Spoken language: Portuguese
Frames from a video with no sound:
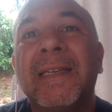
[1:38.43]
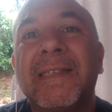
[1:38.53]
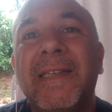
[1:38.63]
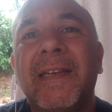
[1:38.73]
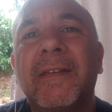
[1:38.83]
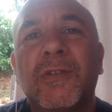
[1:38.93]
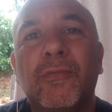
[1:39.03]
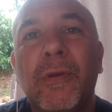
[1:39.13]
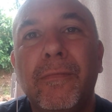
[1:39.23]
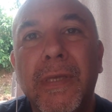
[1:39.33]
Ser
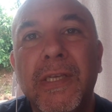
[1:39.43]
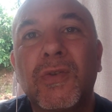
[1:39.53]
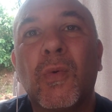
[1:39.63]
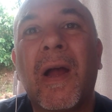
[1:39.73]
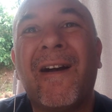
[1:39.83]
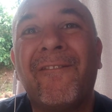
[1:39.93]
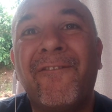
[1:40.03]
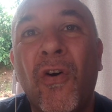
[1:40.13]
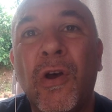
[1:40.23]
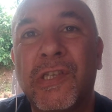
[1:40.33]
submisso à
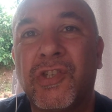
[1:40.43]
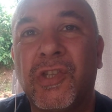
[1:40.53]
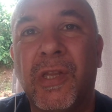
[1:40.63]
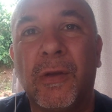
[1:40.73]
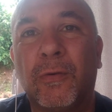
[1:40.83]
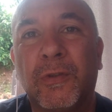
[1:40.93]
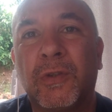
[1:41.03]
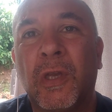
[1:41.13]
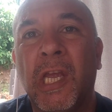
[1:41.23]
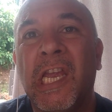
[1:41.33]
voz de
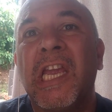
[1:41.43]
Deus.